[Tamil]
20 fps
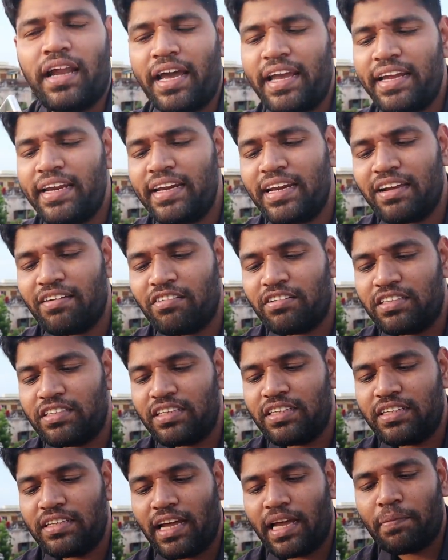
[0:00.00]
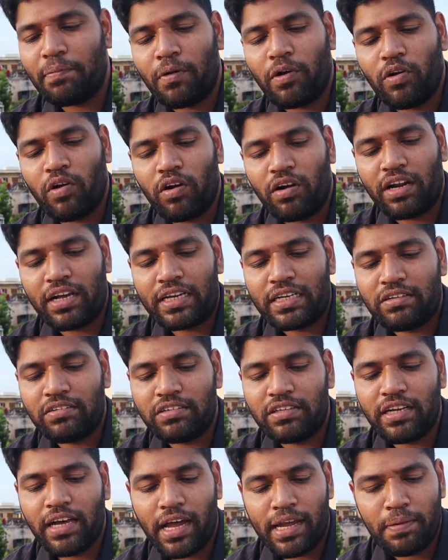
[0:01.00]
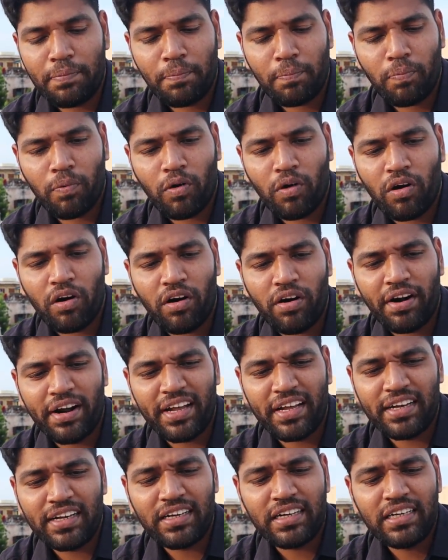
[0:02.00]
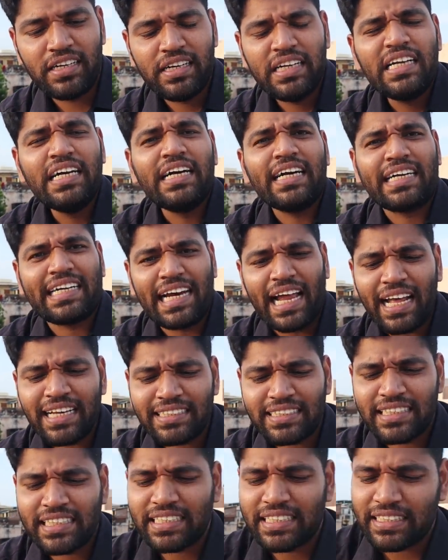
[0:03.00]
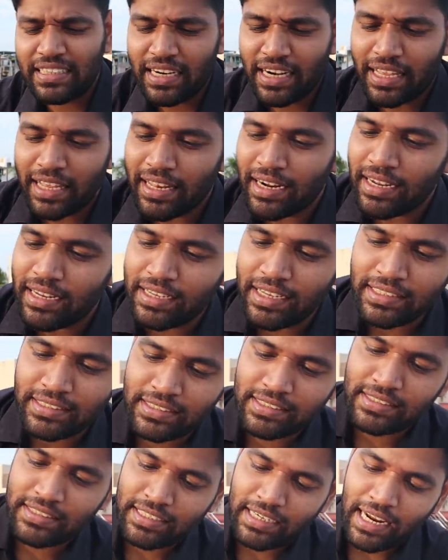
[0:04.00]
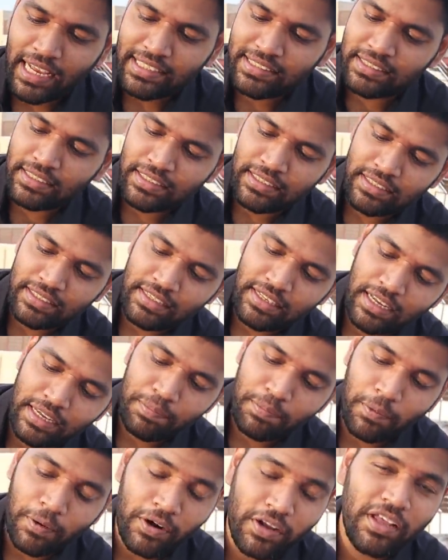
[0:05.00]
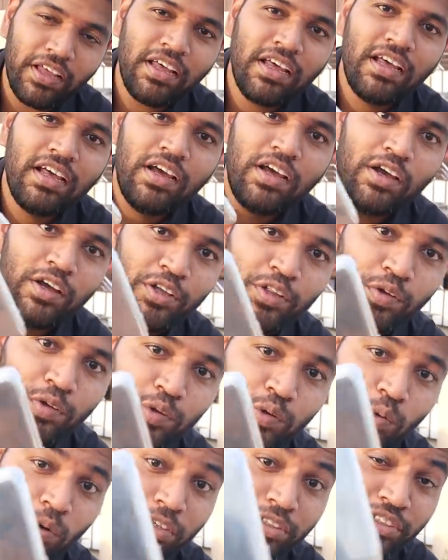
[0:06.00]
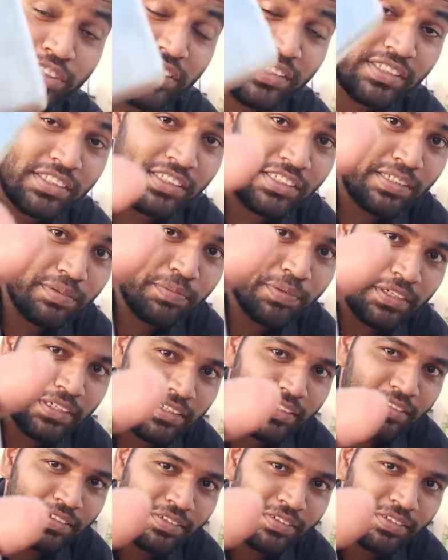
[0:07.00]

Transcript: நைனில் வந்து இந்த ஐபாட் வாங்கினேன் இது வந்து ஐபாடு கிளாசிக்னு நினைக்கிறேன் எஸ் கிளாசிக் இந்த ஐபாடு இது வந்து ஒன் சிக்ஸ்டி ஜிபி